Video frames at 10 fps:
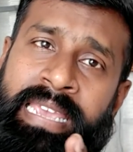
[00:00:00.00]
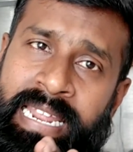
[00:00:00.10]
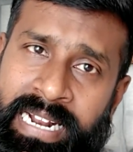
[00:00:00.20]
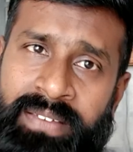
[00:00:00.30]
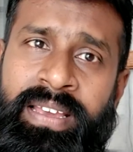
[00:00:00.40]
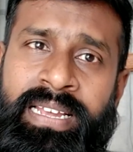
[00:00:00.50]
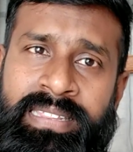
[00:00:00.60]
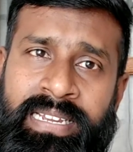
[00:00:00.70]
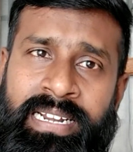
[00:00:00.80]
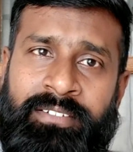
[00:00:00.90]
ஏற்கனவே
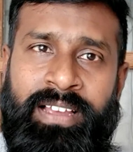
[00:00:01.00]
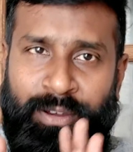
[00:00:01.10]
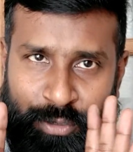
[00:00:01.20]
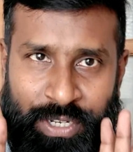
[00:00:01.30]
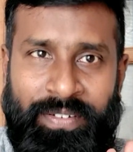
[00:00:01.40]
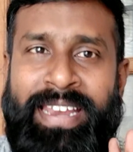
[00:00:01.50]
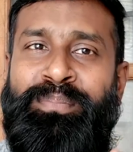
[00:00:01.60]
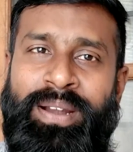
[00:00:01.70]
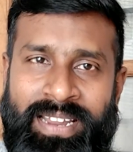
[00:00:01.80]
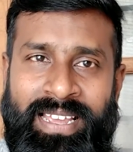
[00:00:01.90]
கற்றுக்கிட்டவங்க கொஞ்சம்
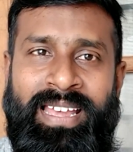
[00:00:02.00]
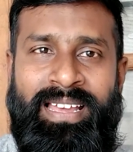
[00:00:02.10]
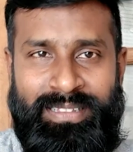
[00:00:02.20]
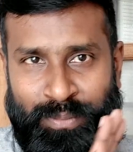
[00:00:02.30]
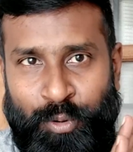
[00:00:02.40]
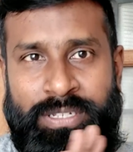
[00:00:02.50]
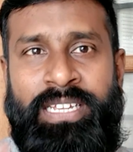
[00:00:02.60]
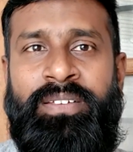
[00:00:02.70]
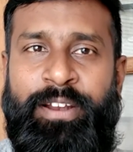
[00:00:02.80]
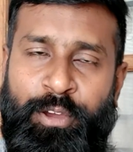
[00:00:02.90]
வெயிட் பண்ணுங்கள் இந்த
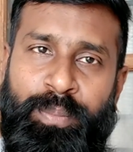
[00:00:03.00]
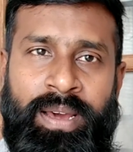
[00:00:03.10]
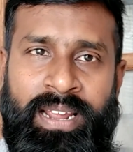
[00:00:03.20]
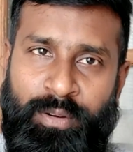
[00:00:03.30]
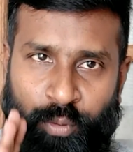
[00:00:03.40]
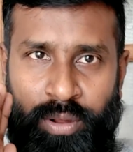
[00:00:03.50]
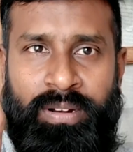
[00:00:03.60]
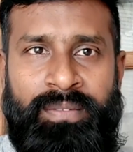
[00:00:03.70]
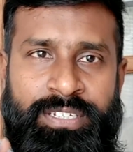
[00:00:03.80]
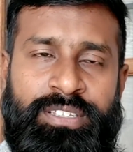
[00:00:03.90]
முழுசாக இந்த வீடியோ பாருங்கள்
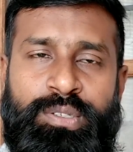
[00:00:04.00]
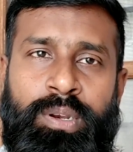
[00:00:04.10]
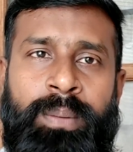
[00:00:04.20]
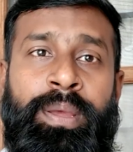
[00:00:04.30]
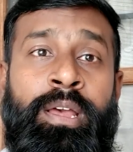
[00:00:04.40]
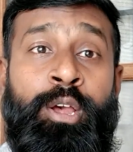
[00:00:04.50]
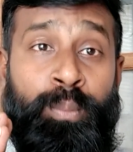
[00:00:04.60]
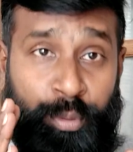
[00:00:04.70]
உங்களுக்கும் நான் விஷயத்த சொல்லியிருப்பேன்